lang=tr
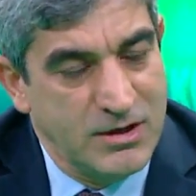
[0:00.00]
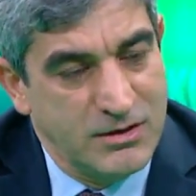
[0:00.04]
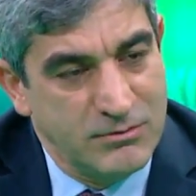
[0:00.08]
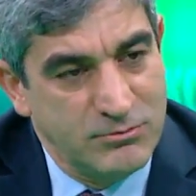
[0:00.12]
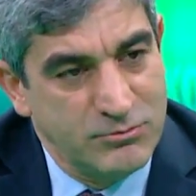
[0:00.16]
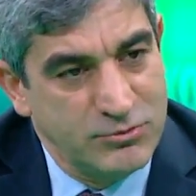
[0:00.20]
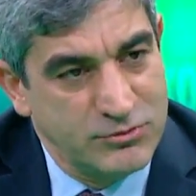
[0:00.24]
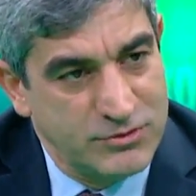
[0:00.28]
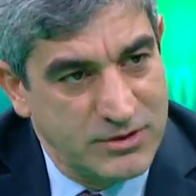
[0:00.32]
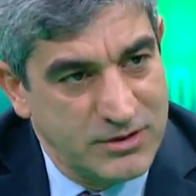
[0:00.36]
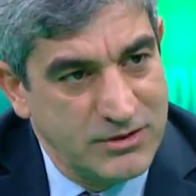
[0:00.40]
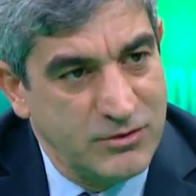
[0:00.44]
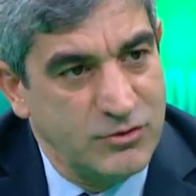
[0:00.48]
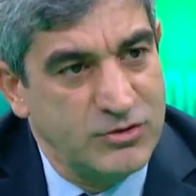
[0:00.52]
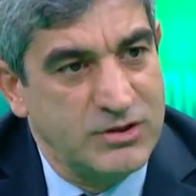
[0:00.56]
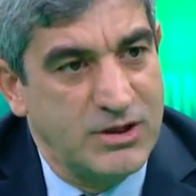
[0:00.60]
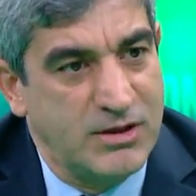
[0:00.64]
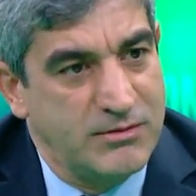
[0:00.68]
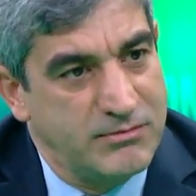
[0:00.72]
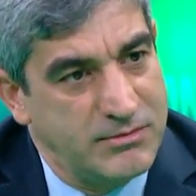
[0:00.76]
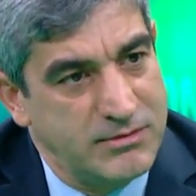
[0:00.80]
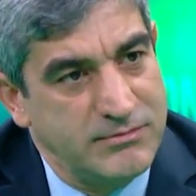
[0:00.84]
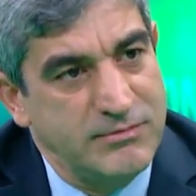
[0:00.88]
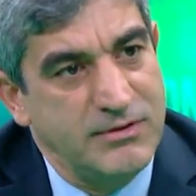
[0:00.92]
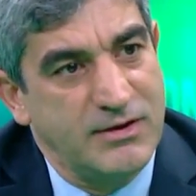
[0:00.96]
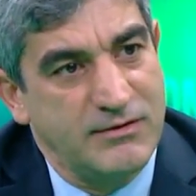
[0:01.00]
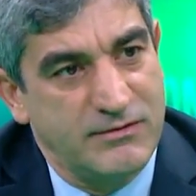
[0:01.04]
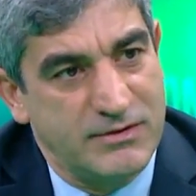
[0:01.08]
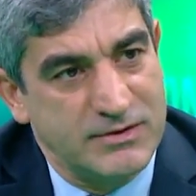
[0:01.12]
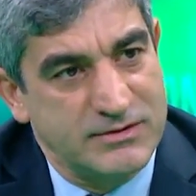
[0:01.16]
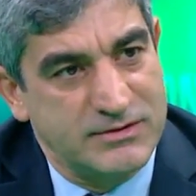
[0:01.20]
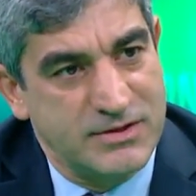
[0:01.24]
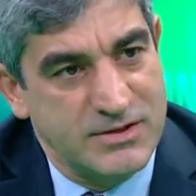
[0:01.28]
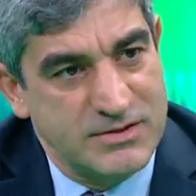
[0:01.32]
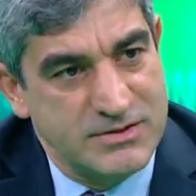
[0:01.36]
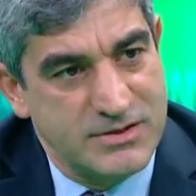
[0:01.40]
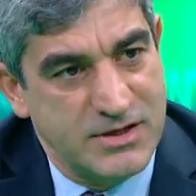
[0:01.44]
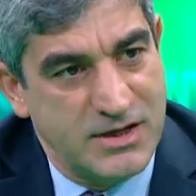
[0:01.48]
Bu da önemli bir
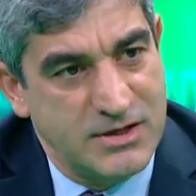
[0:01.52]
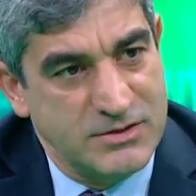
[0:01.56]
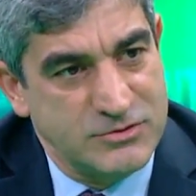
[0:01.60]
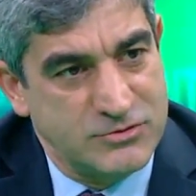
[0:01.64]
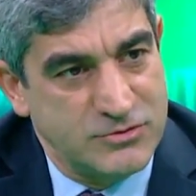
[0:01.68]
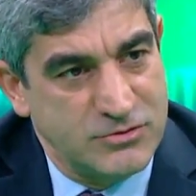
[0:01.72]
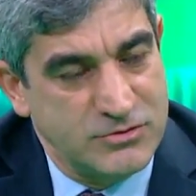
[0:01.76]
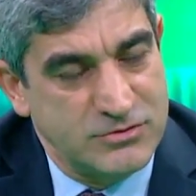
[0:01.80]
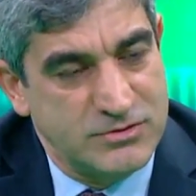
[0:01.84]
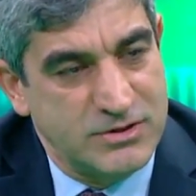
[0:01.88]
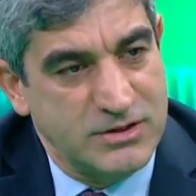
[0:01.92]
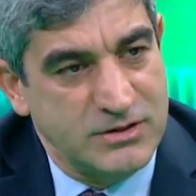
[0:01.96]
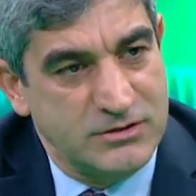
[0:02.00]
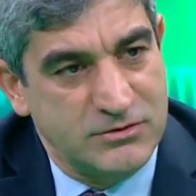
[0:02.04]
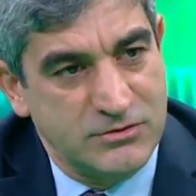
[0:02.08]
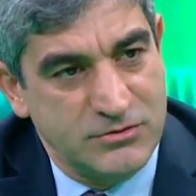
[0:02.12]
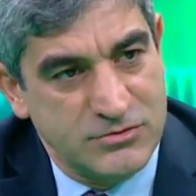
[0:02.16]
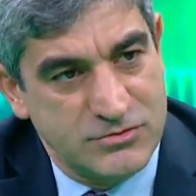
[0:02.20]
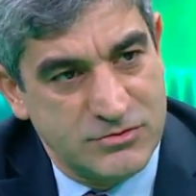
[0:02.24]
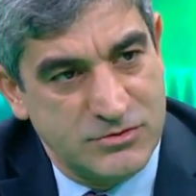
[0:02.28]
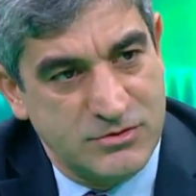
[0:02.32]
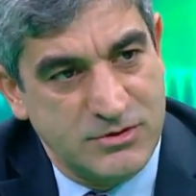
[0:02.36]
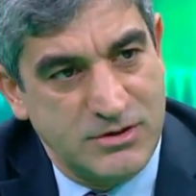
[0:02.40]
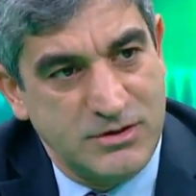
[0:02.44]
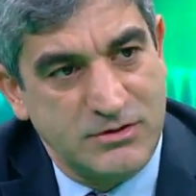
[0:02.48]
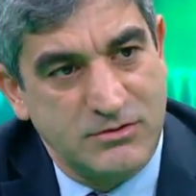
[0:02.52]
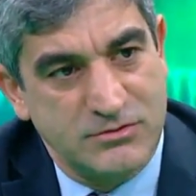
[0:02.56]
avantaj evet. en son teknoloji olarak.